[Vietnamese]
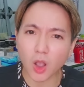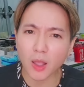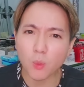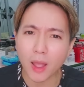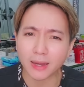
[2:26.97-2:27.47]
coi
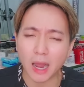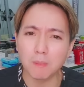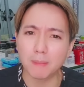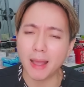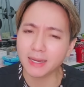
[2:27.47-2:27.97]
cái hoạt
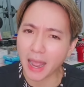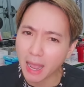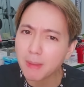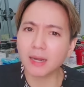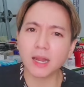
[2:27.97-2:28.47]
động mà bán
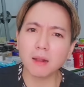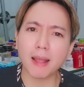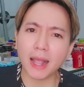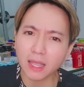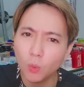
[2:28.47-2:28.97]
đá bán đất
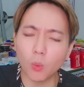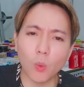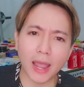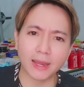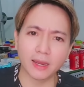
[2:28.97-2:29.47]
bán cái quần
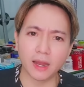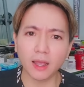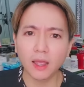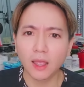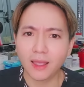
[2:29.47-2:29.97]
què gì đó
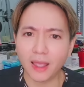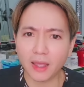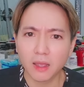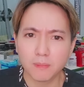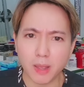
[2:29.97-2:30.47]

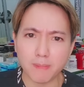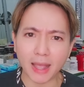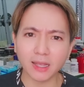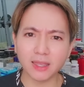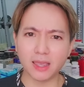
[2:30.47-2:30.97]
nha mày
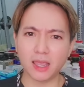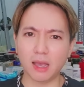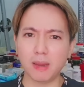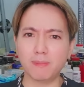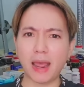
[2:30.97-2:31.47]
bán cái gì
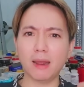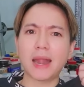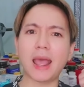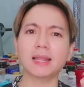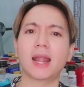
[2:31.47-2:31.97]
vậy mày bán
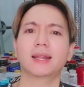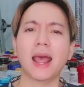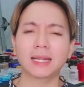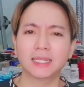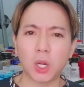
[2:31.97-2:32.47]
đá thạch
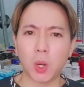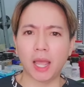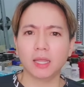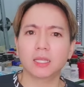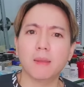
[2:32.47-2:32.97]
anh đâu
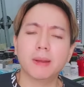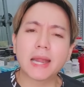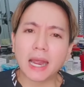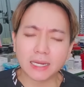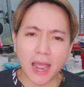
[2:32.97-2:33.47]
hả tao thấy mày
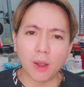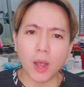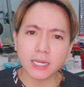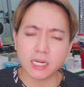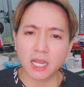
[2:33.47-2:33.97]
đăng đàn
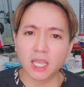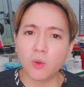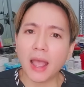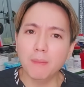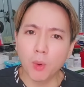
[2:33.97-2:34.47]
quá trời vậy
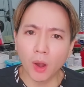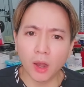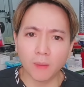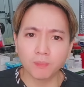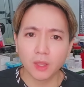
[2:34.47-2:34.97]
có ai mua
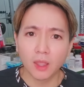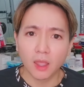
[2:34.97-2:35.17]
không